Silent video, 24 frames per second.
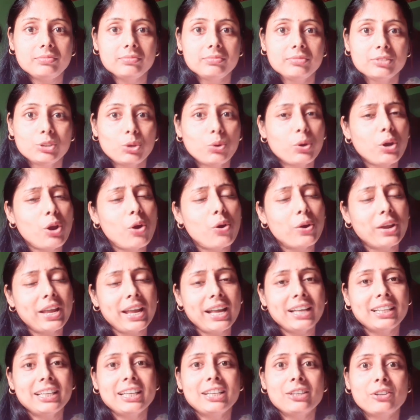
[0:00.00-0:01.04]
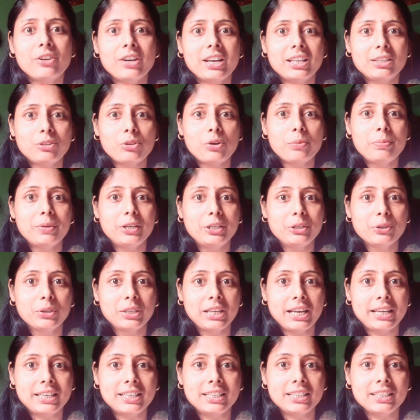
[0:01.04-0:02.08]
তোকে অনেক দিন ধরে তোর ভিডিও
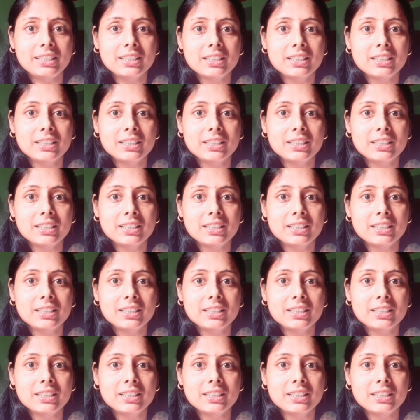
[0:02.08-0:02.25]
দেখি